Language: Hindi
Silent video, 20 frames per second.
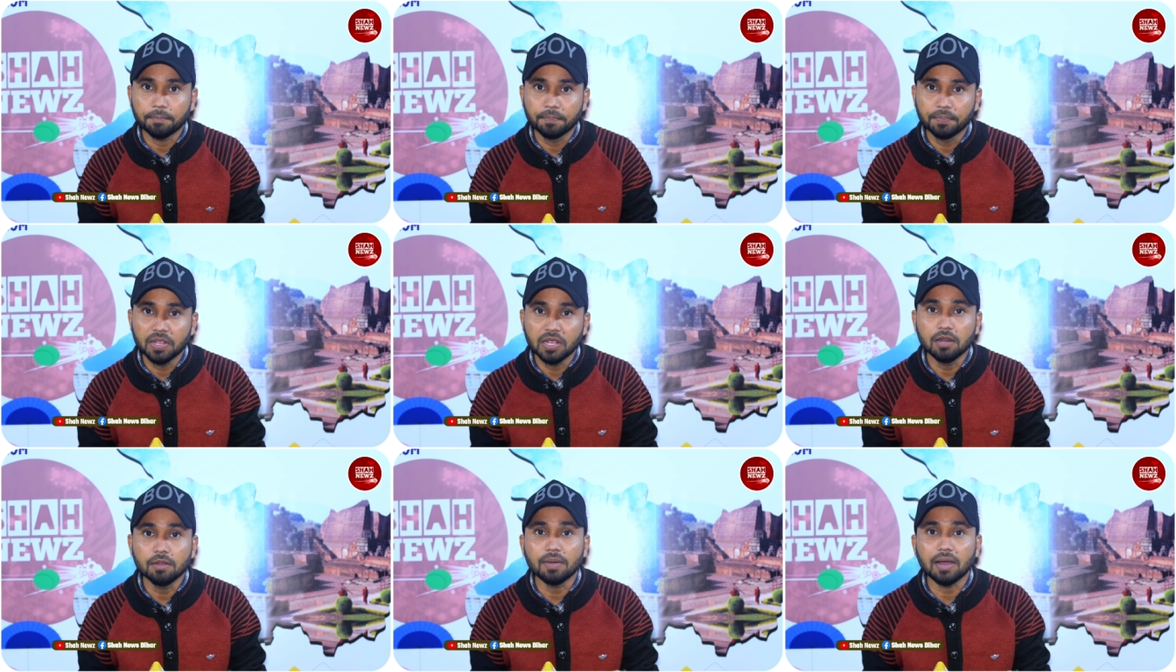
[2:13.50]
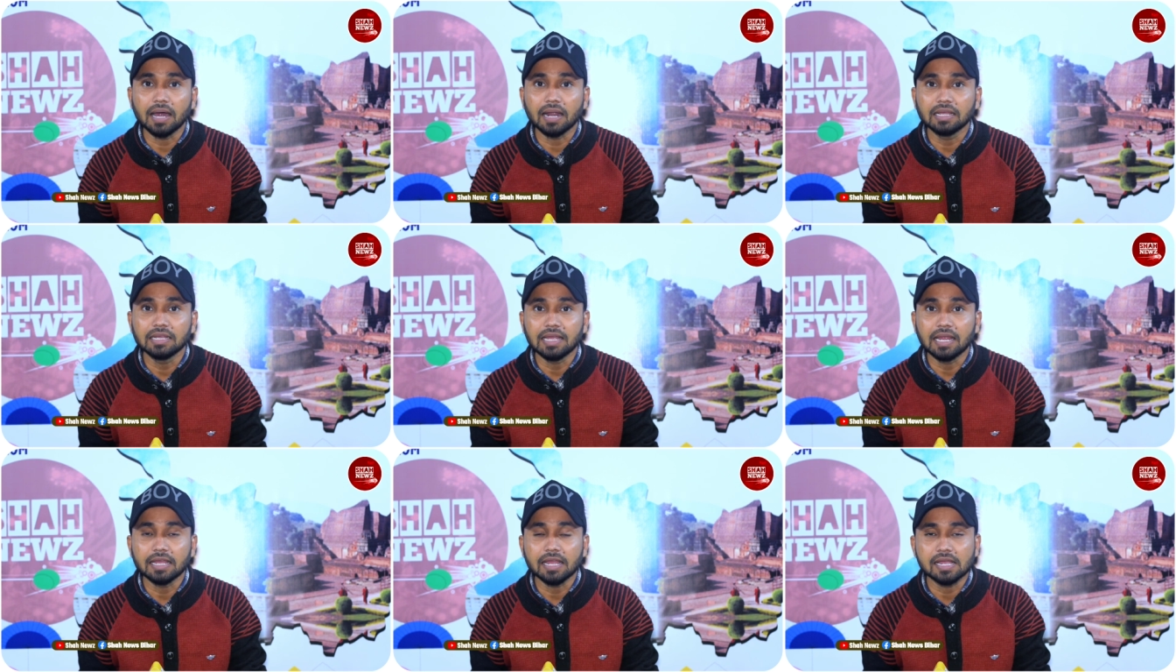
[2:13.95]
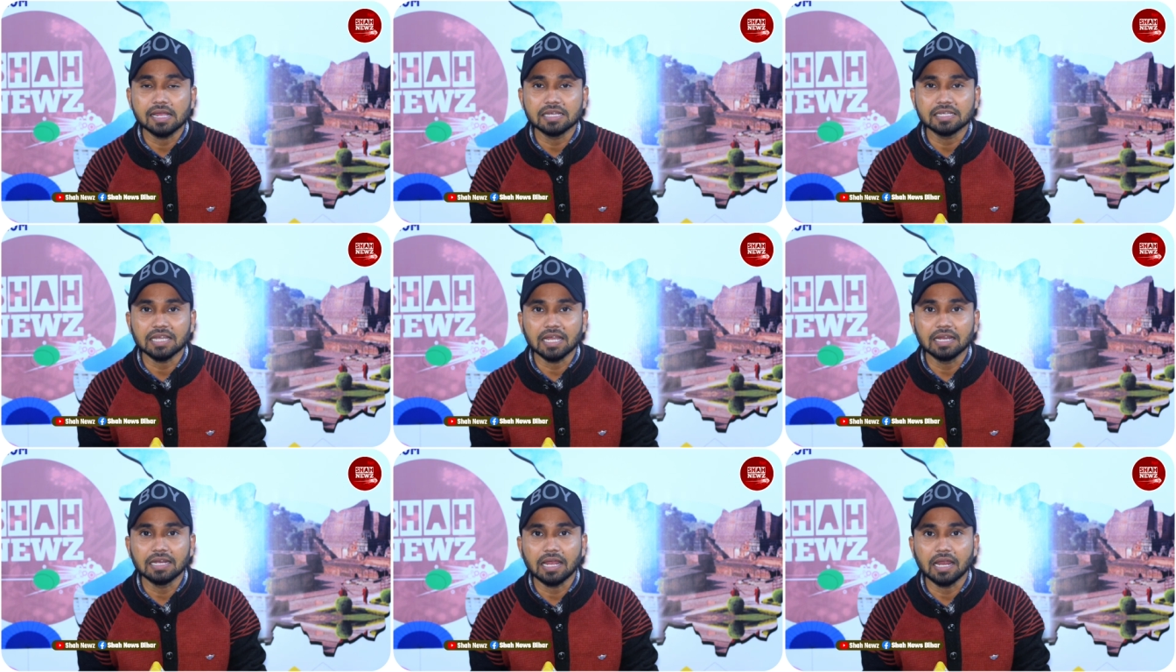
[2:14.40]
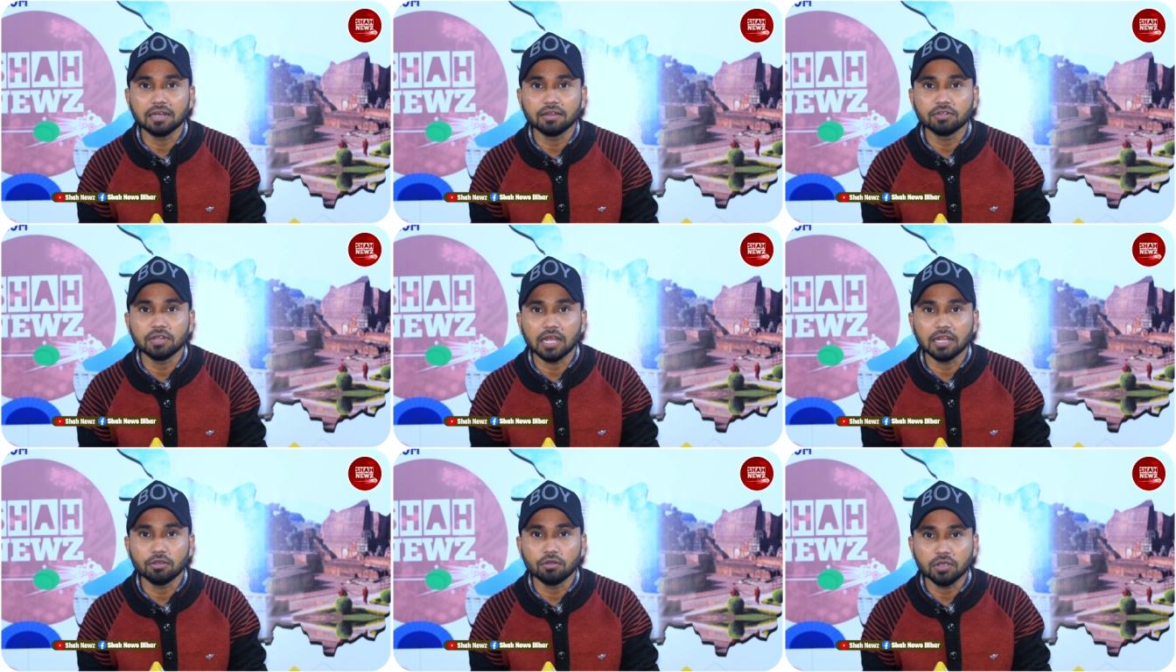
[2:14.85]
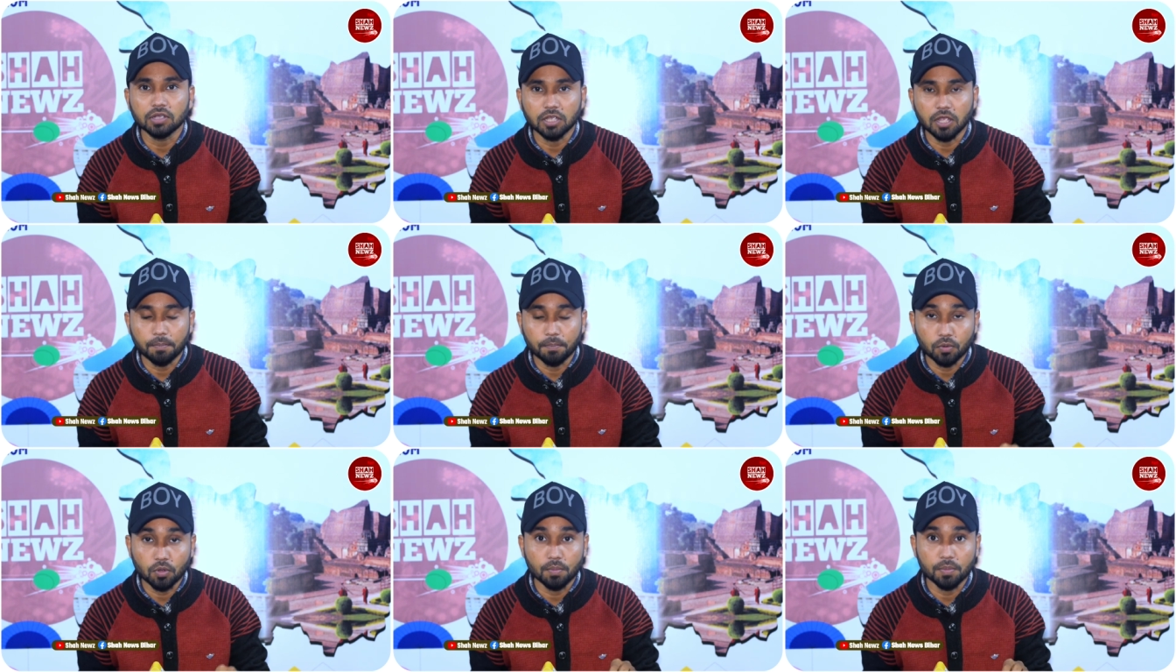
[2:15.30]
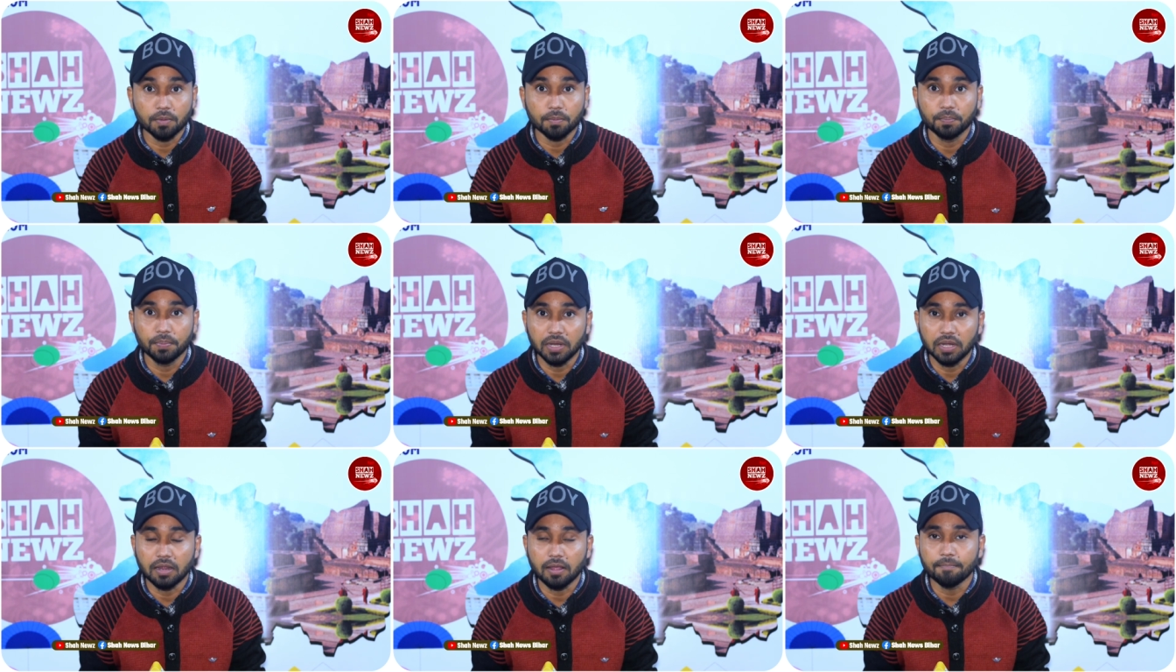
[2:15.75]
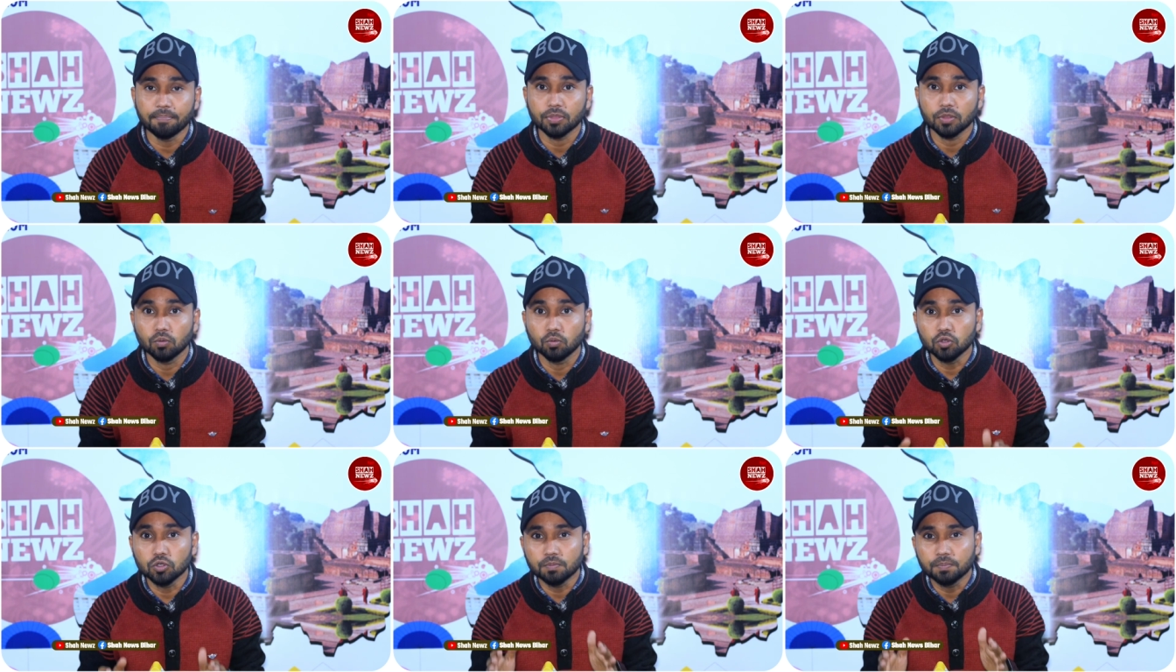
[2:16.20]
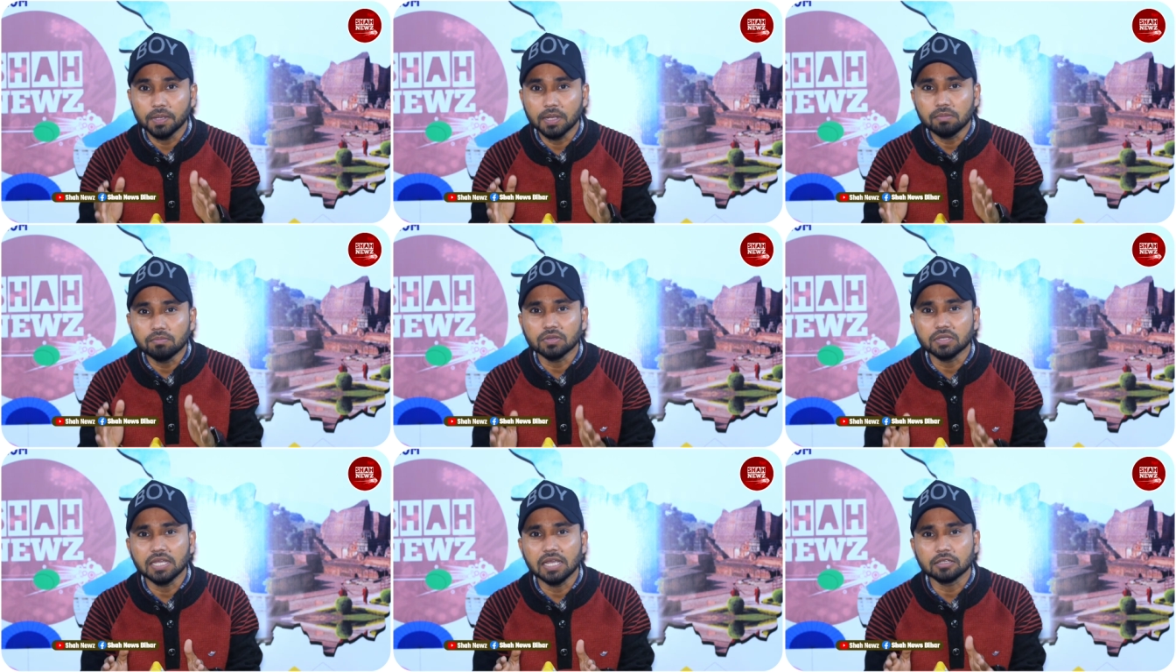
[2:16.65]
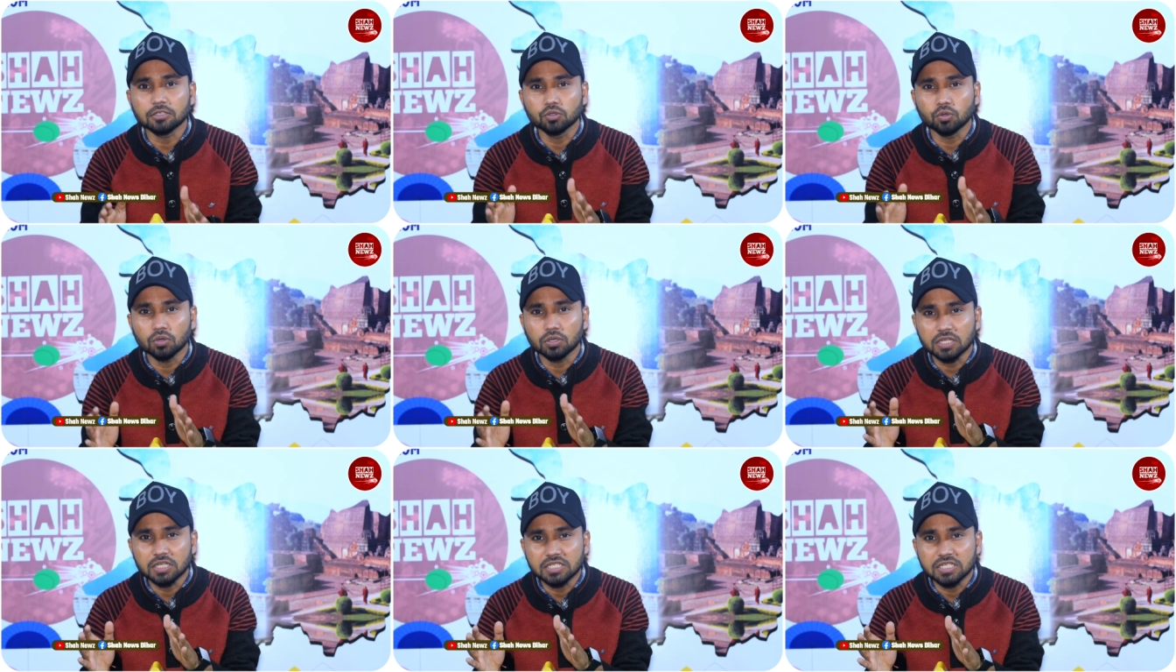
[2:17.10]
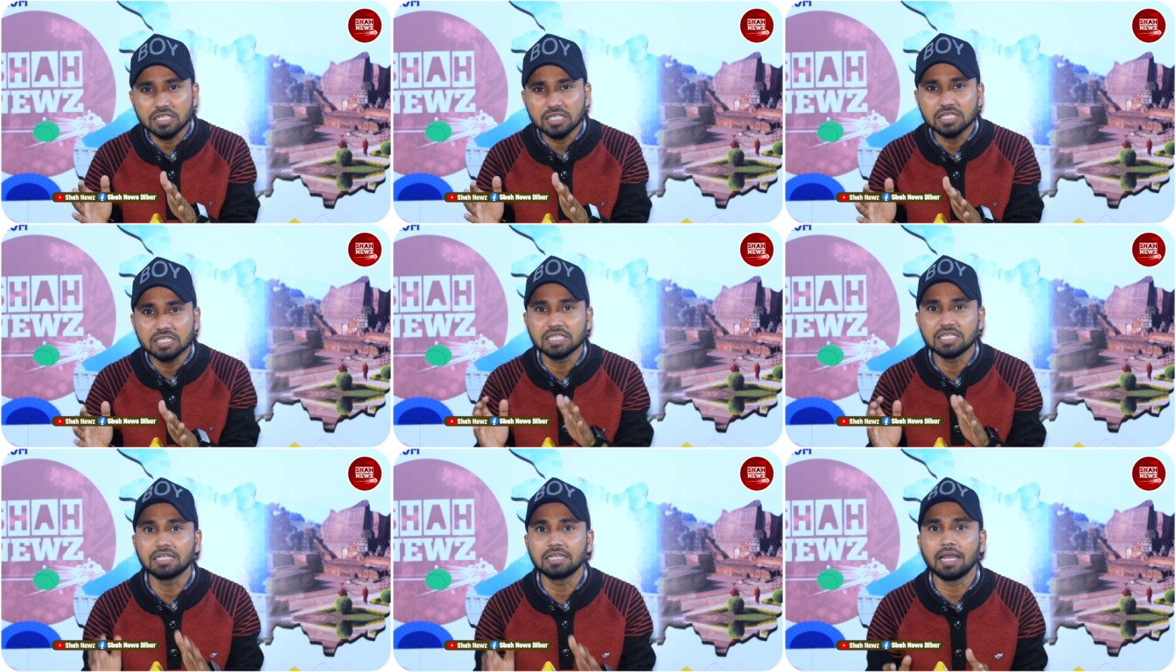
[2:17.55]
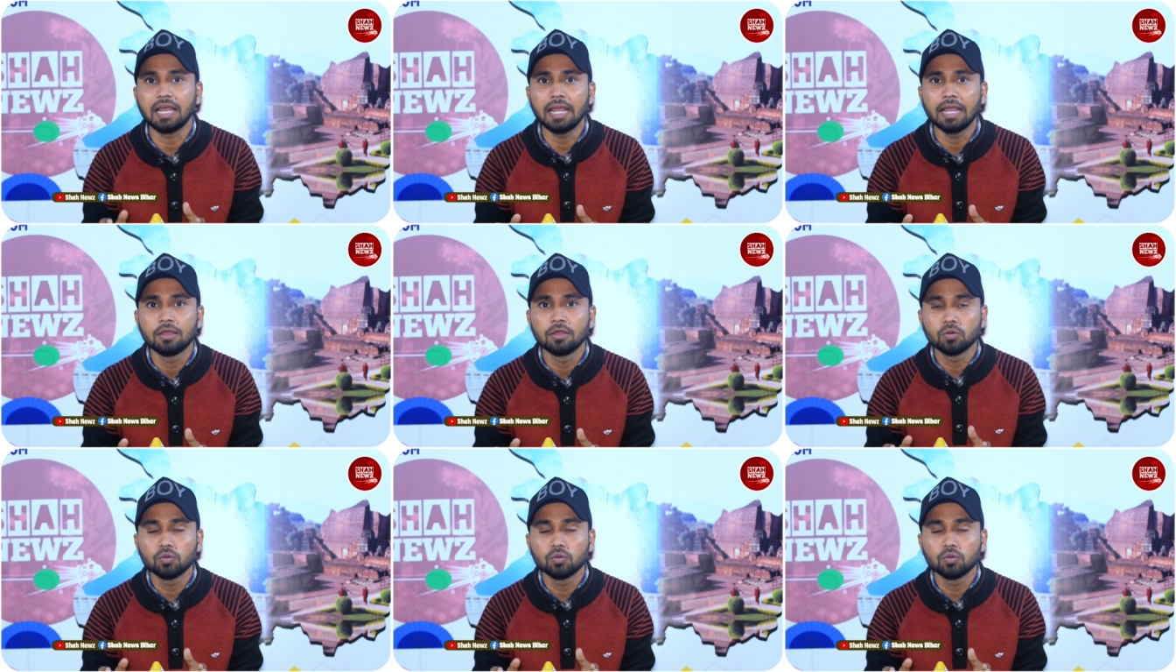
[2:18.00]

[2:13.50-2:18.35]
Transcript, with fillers: फिल्म आ रही है यानी कि खेसारी लाल यादव की अपकमिंग फिल्म है उस फिल्म की एक छोटी सी सीन है